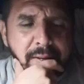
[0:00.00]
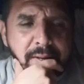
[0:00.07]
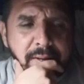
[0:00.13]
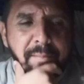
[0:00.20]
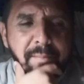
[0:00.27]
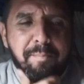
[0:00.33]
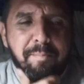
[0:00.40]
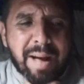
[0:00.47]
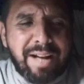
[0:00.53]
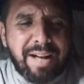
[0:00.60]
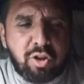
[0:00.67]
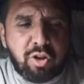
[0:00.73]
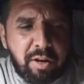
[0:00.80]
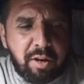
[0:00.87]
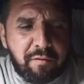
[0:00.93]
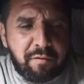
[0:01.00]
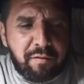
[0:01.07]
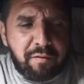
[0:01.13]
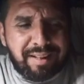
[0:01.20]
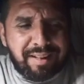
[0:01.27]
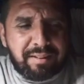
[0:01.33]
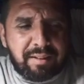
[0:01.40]
pace
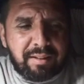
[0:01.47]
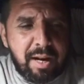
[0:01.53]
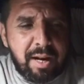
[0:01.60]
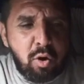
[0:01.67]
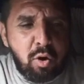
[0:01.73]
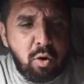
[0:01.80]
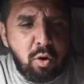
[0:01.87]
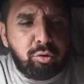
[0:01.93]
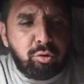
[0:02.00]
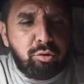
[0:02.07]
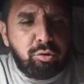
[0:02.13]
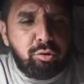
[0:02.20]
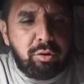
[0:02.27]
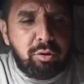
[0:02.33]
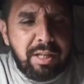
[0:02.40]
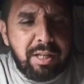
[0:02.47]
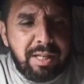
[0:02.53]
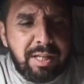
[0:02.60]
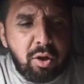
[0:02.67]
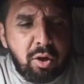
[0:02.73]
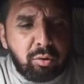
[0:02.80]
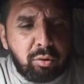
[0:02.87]
fratello,
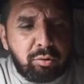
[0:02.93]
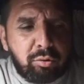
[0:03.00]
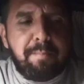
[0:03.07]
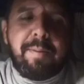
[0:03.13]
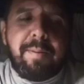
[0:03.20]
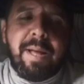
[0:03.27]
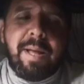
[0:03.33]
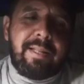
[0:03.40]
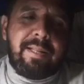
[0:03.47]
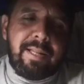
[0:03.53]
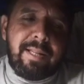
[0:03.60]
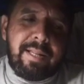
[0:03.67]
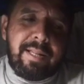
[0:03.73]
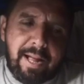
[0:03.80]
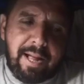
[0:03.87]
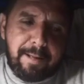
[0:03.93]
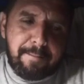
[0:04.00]
Dio ti benedica.